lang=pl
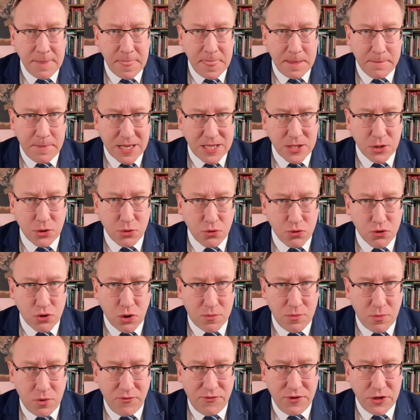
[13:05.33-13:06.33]
bardzo
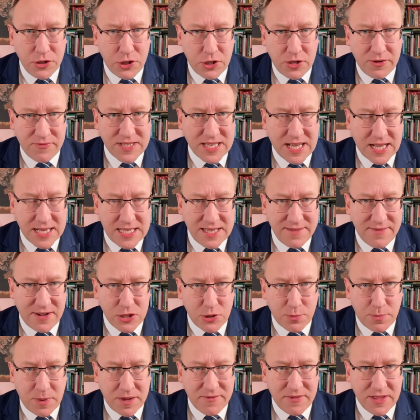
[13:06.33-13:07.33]
dużo mówić i
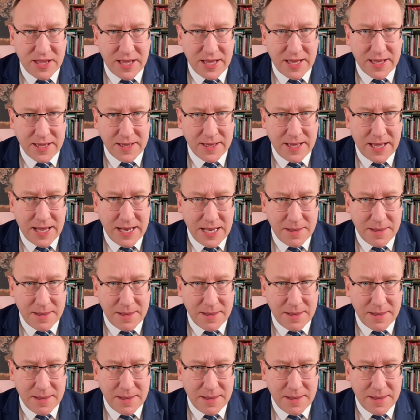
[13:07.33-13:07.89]
wskazywać pewne e,